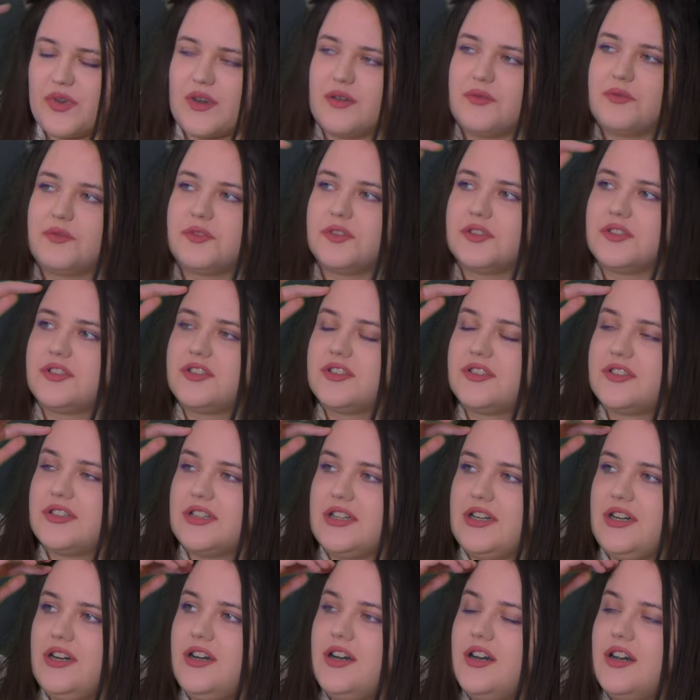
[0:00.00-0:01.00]
Вот.
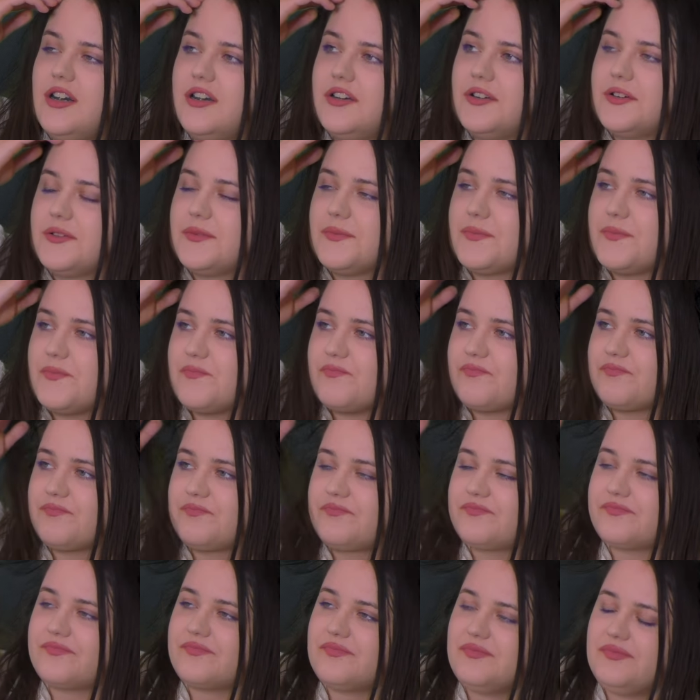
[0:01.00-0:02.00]
И
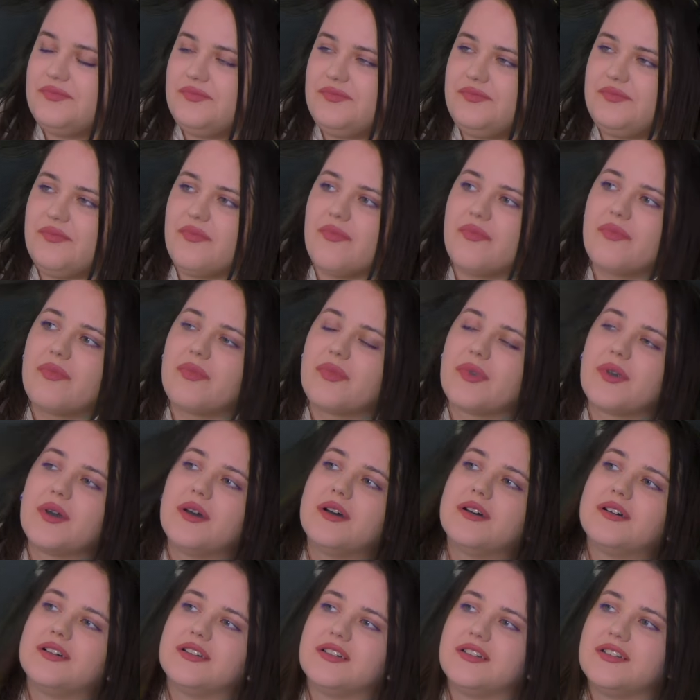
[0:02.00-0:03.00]

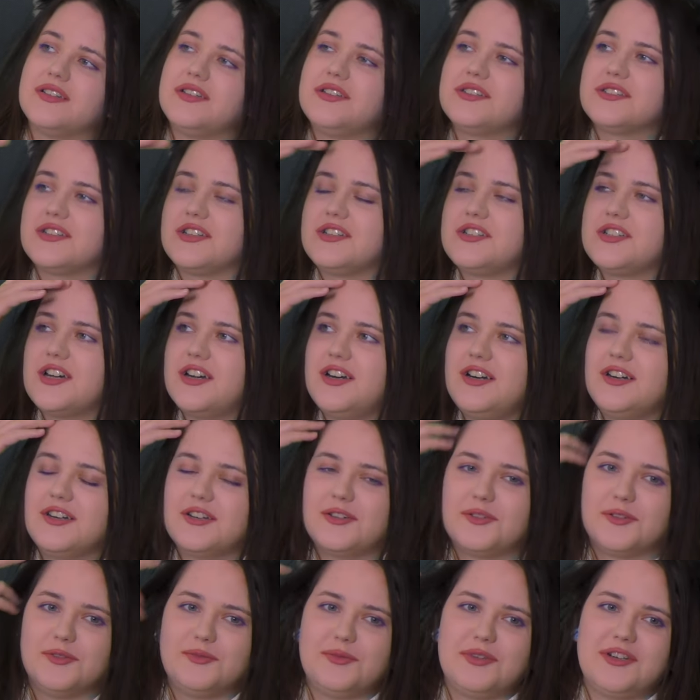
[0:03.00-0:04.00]
э,
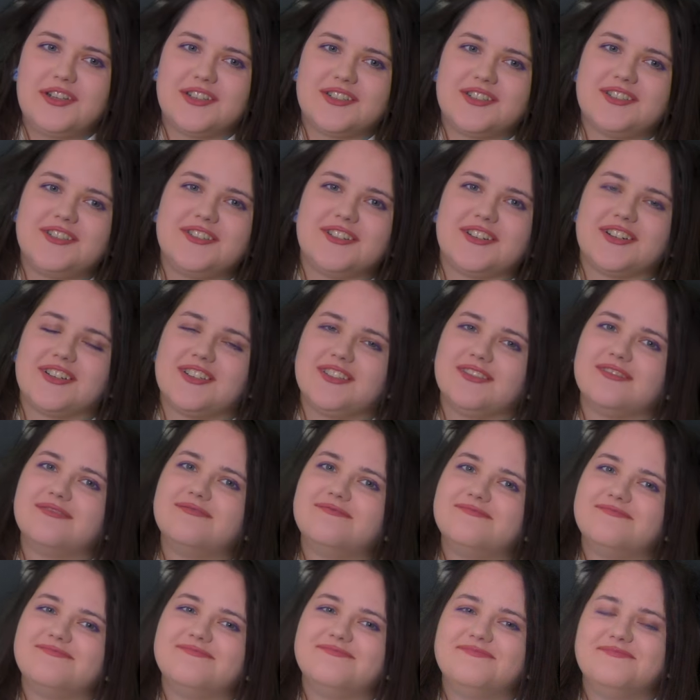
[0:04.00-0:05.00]
изначально он меня засирал.
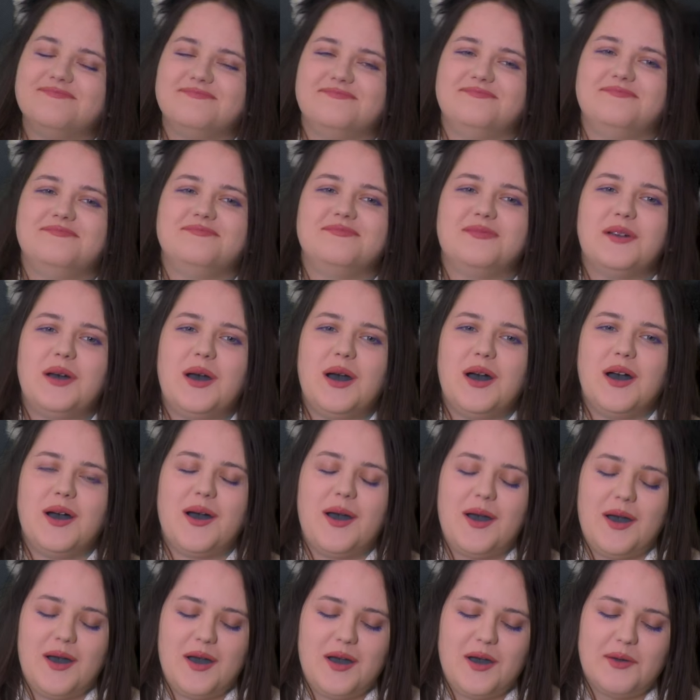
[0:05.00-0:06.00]

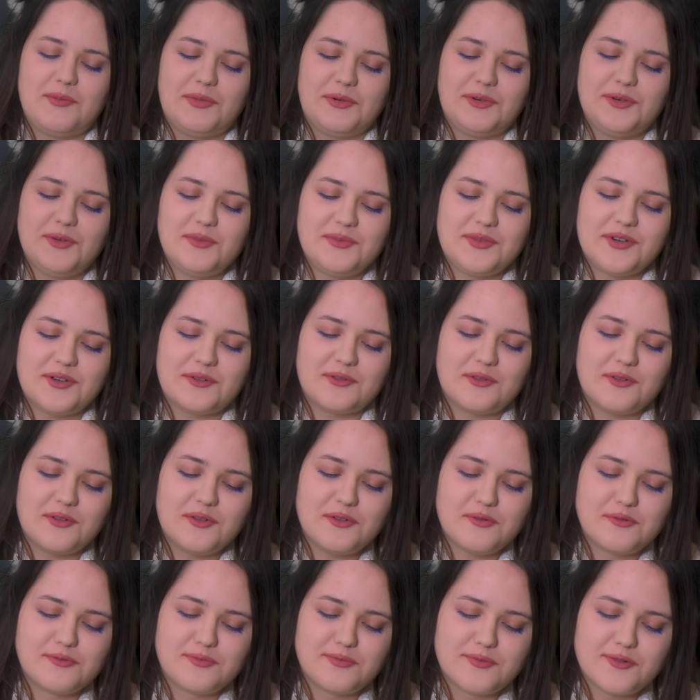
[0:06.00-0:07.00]
А потом
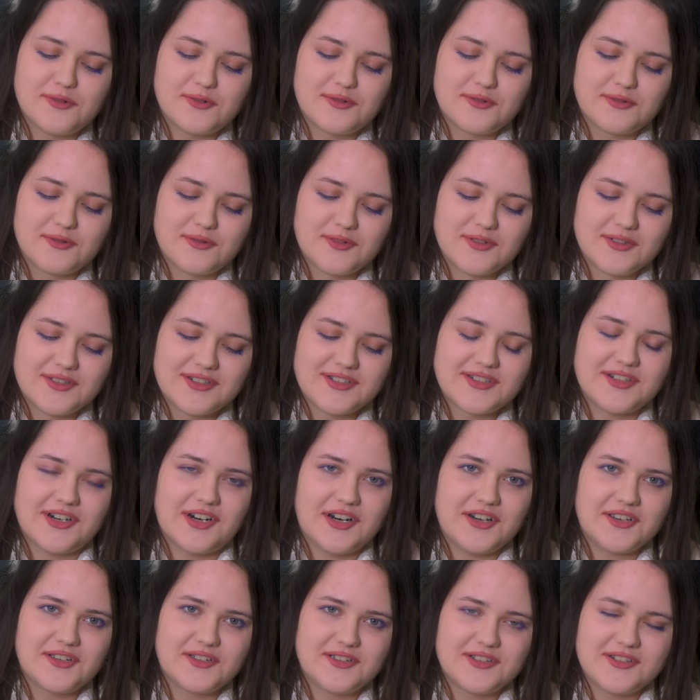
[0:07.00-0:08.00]
такой ок-пок,
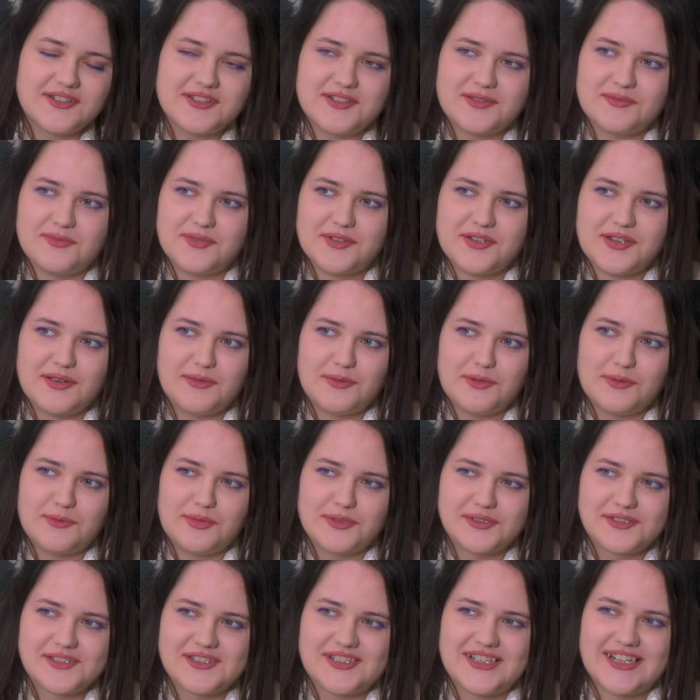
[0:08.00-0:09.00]
сринг, типа я
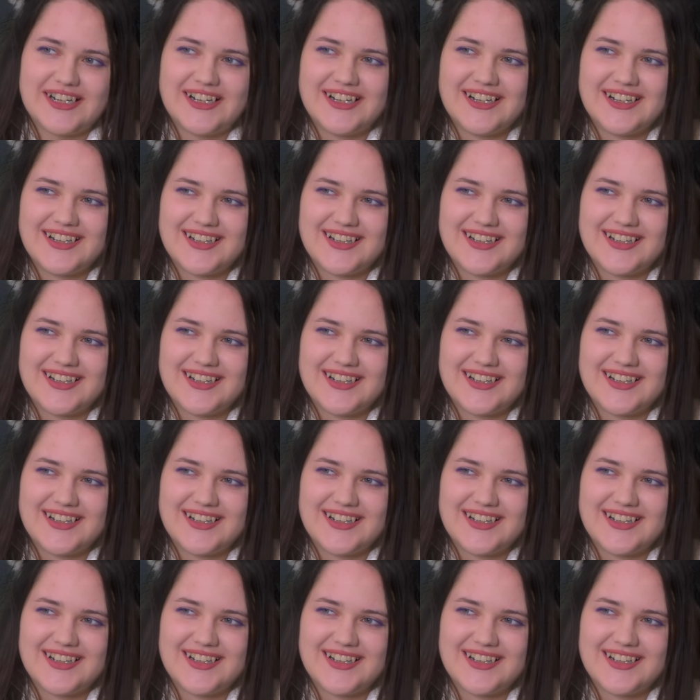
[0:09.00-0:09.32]
влюбился.